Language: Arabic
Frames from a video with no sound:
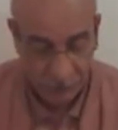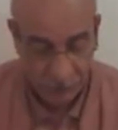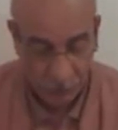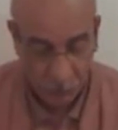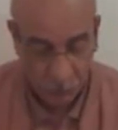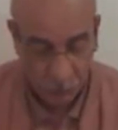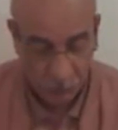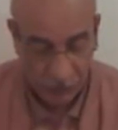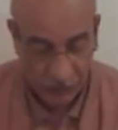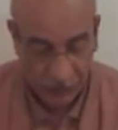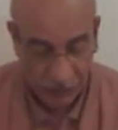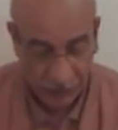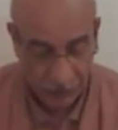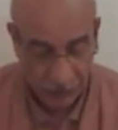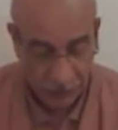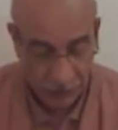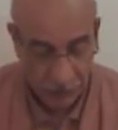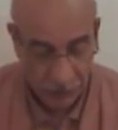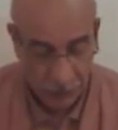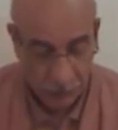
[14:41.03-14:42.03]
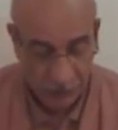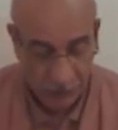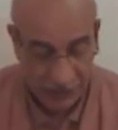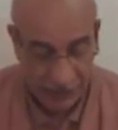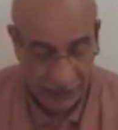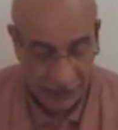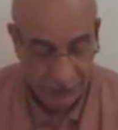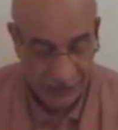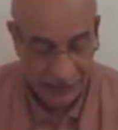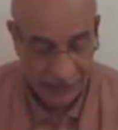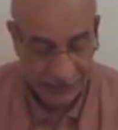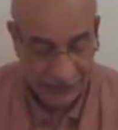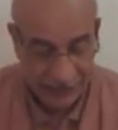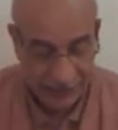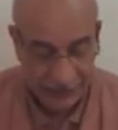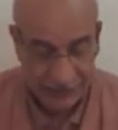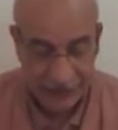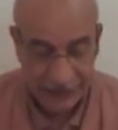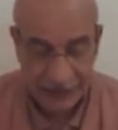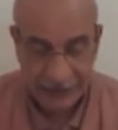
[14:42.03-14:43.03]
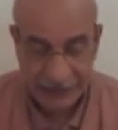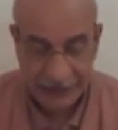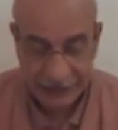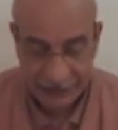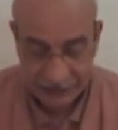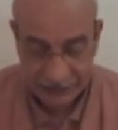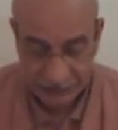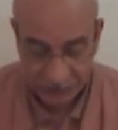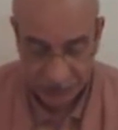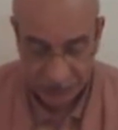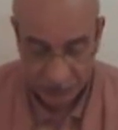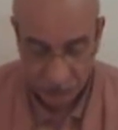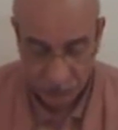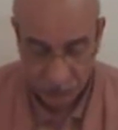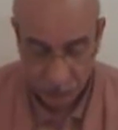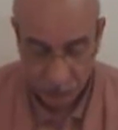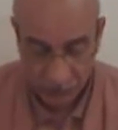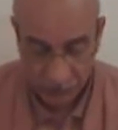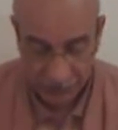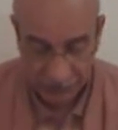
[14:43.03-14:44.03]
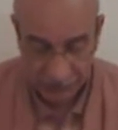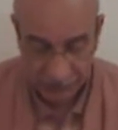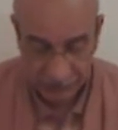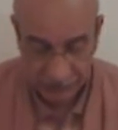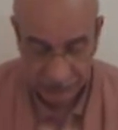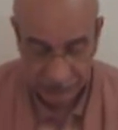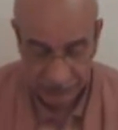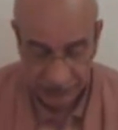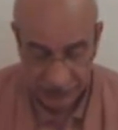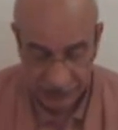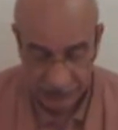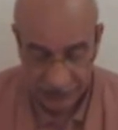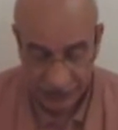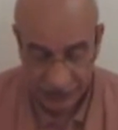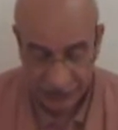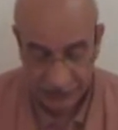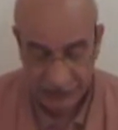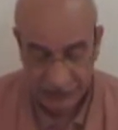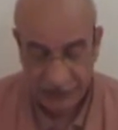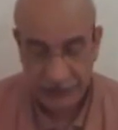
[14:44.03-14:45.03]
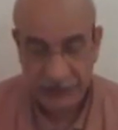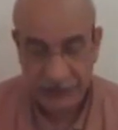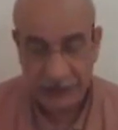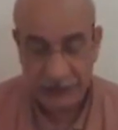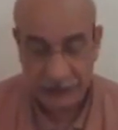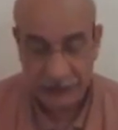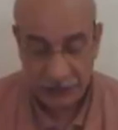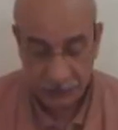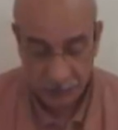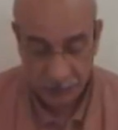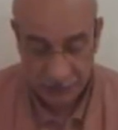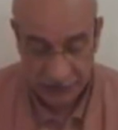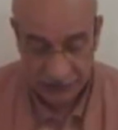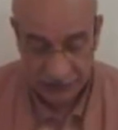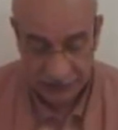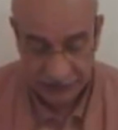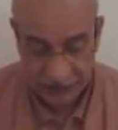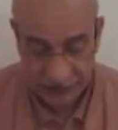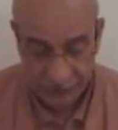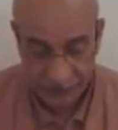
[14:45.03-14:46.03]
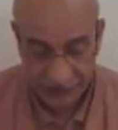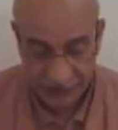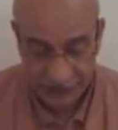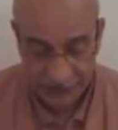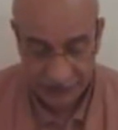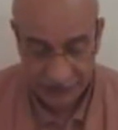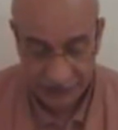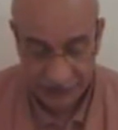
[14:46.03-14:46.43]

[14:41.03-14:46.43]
الموضوعة والعمليات التي يجب تطويرها تحديد الجدول الزمني